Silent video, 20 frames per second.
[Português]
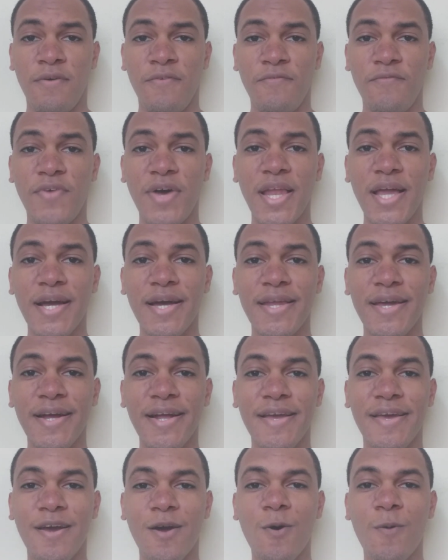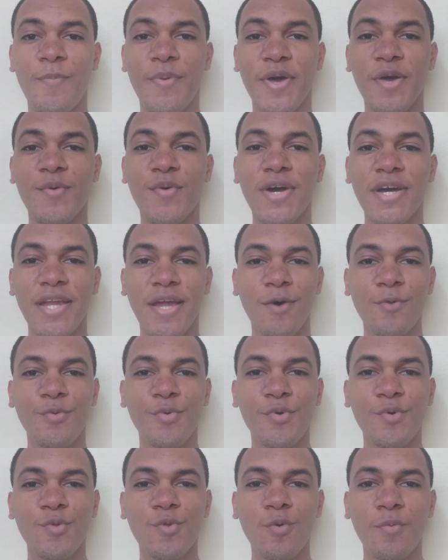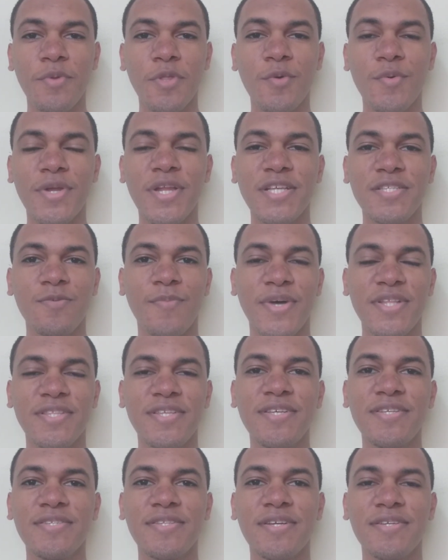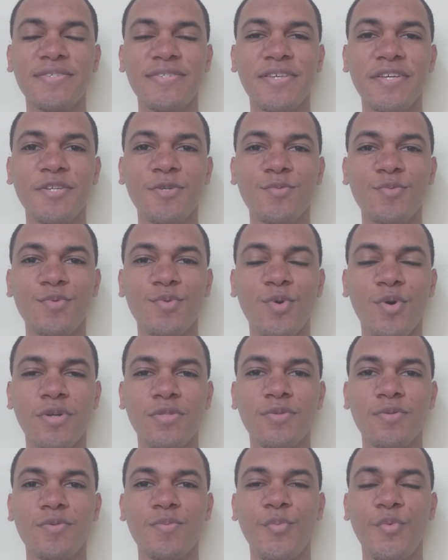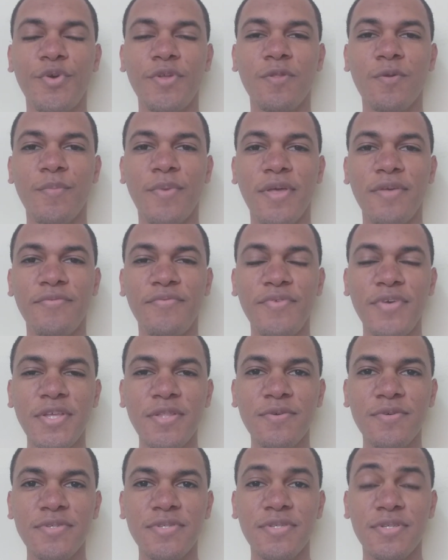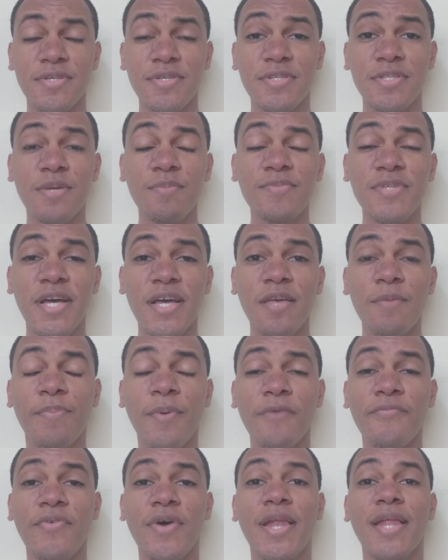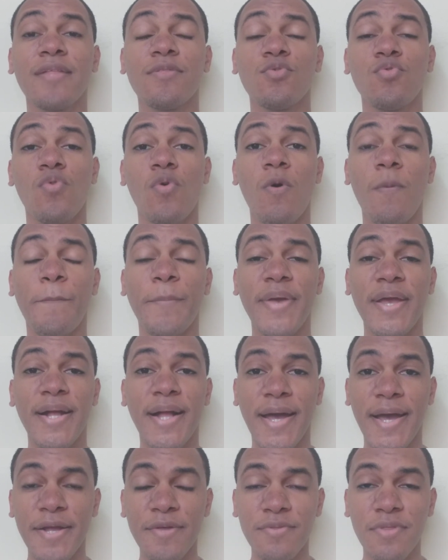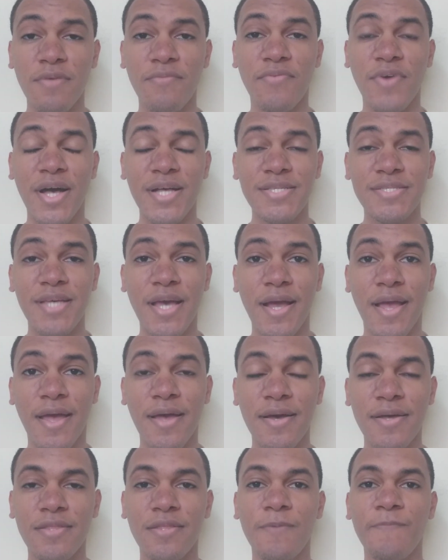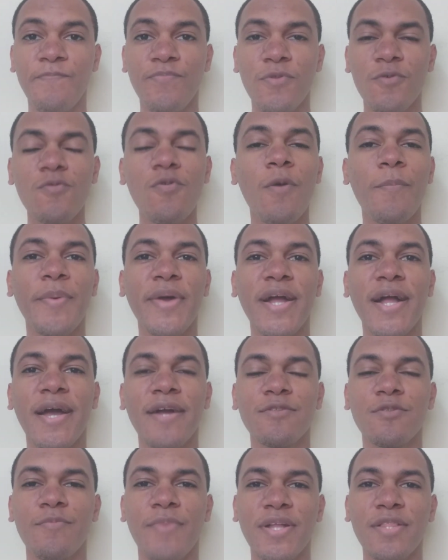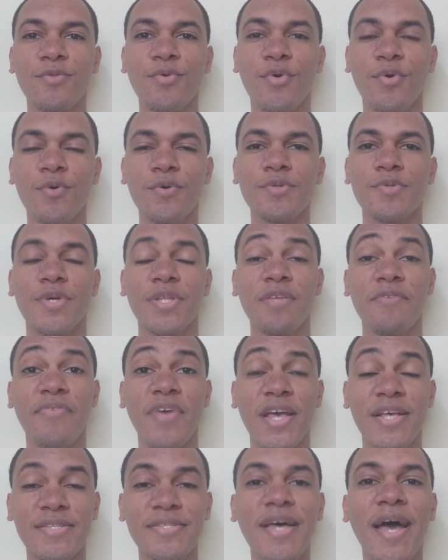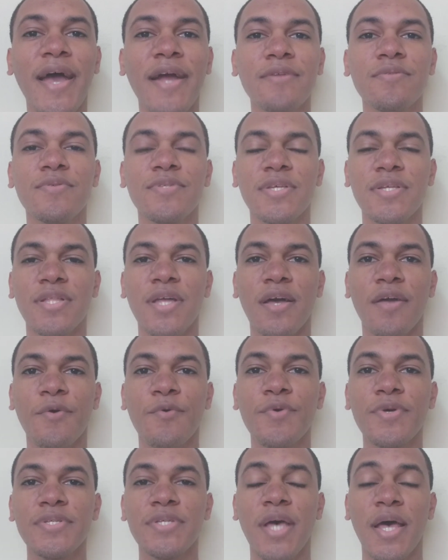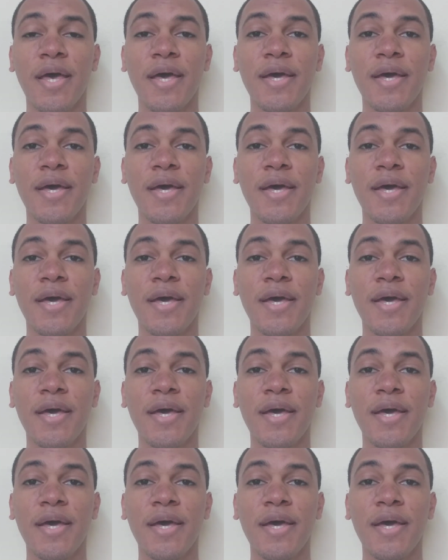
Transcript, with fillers: Fala galera que acompanha o canal do YouTube do Anderson Batista, sejam todos muito bem-vindos. Estamos aqui para falar do Operário de Várzea Grande, o Operário do Mato Grosso, adversário de Santa Cruz,